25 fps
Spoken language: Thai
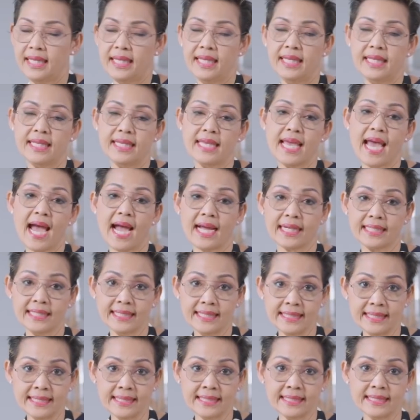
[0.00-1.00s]
อีกอย่างห
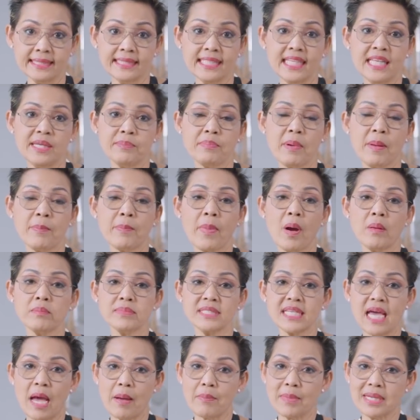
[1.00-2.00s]
นึ่งที่ป้าป้อม
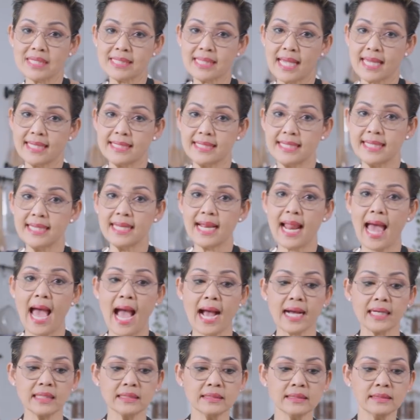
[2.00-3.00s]
จะมาใส่ทีหลั
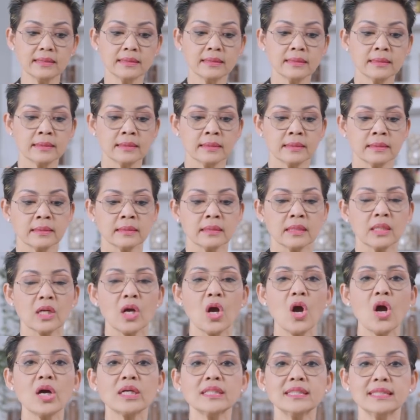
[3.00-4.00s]
ง
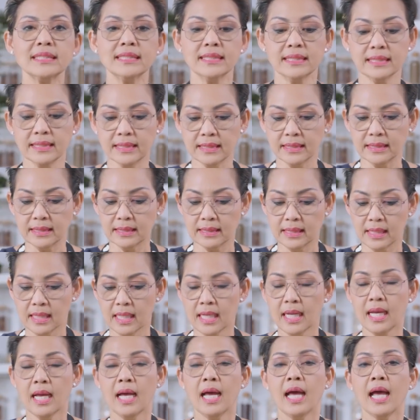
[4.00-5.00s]
ก็คือ
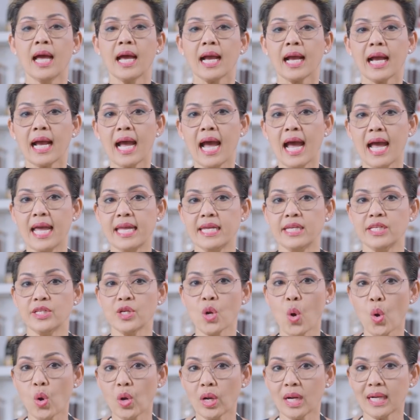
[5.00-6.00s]
ไข่
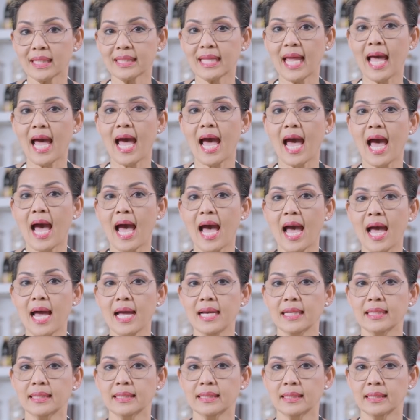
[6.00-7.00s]
นกกระทา
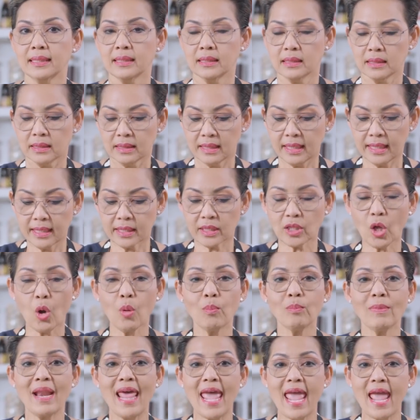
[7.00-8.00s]
ที่ต้
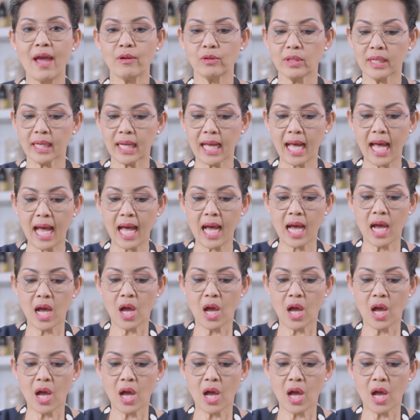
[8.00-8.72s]
มแล้วนะคะ